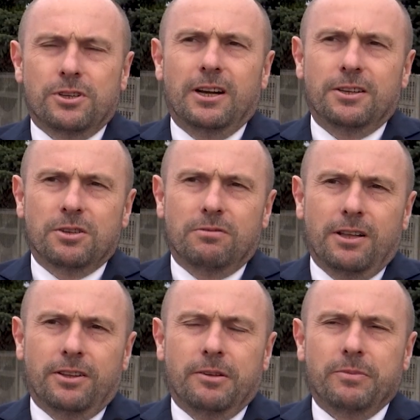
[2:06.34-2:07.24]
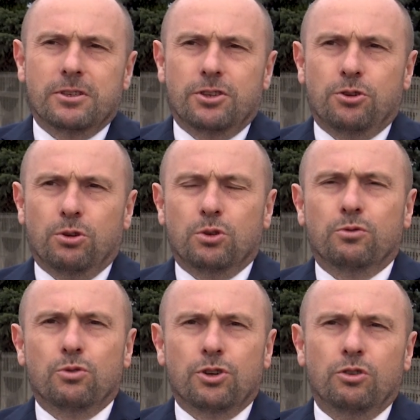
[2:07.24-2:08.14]
zrealizowane ze
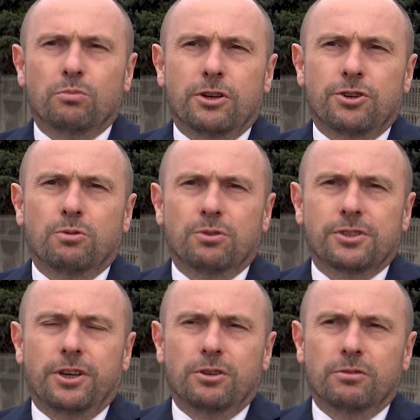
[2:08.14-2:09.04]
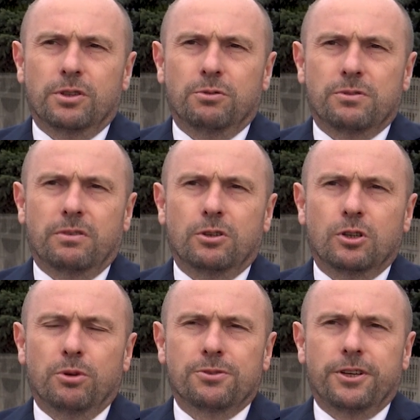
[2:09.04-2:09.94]
środków Urzędu Marszałkowskiego Województwa
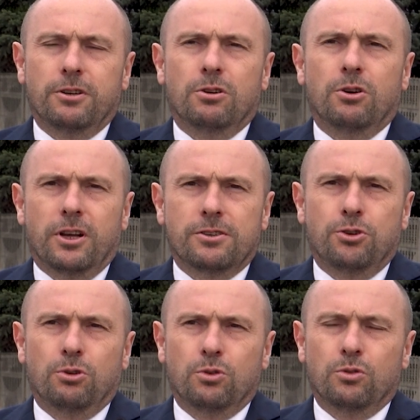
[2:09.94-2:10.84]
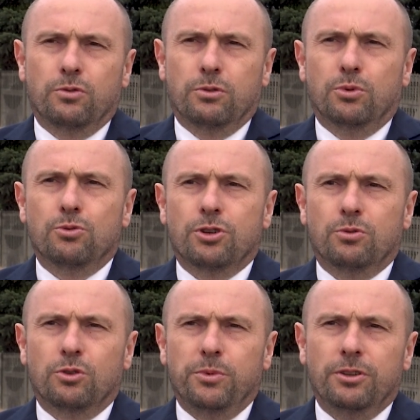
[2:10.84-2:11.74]
Wielkopolskiego oraz środków
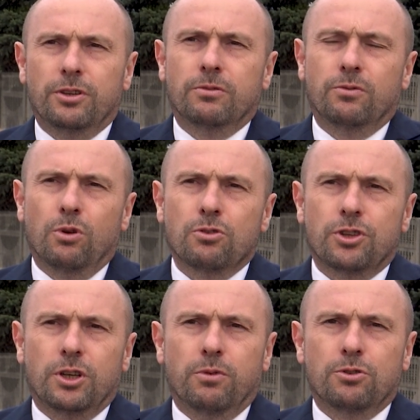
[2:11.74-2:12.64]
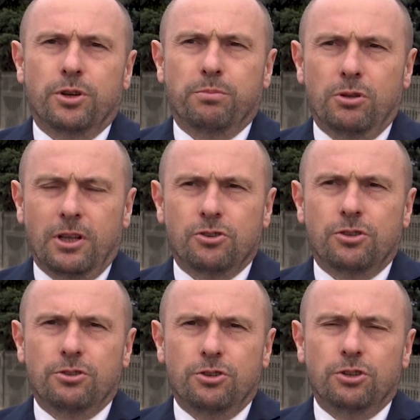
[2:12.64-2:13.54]
budżetu gminy w łącznej kwocie ponad
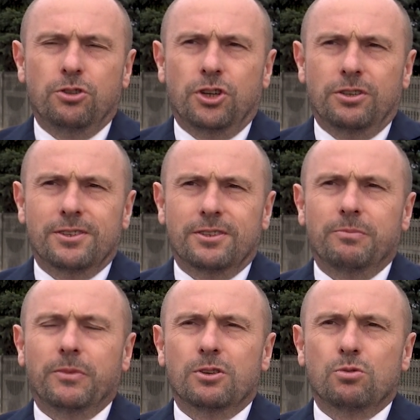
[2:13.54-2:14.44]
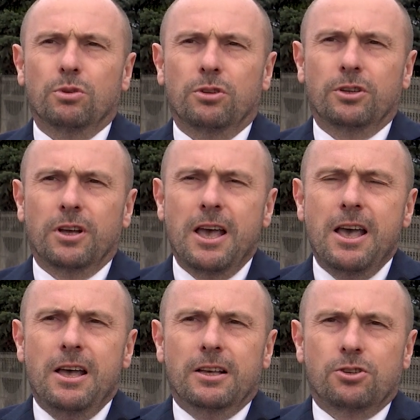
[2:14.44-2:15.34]
40 tysięcy złotych,
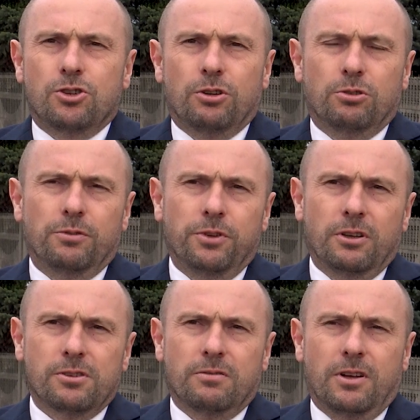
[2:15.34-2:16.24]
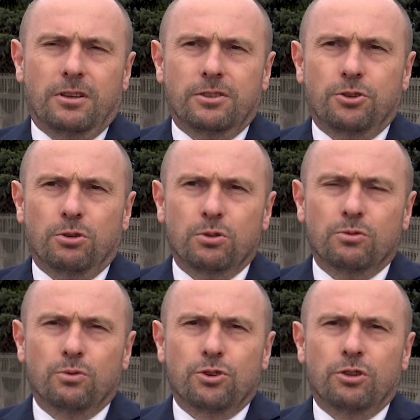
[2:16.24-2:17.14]
z czego dofinansowanie ze
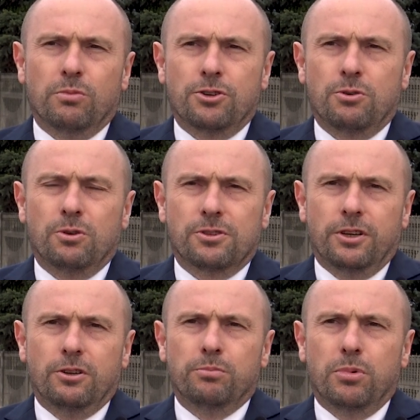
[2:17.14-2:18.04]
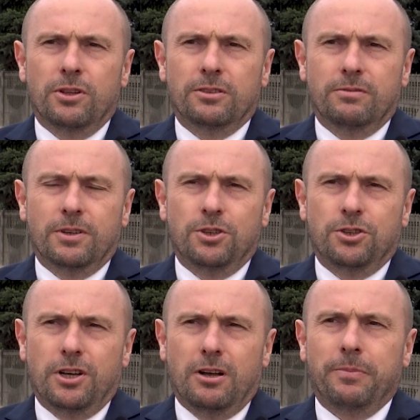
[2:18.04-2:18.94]
środków Urzędu Marszałkowskiego ponad
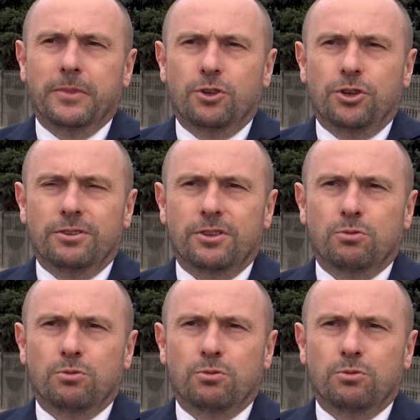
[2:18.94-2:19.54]
20 tysięcy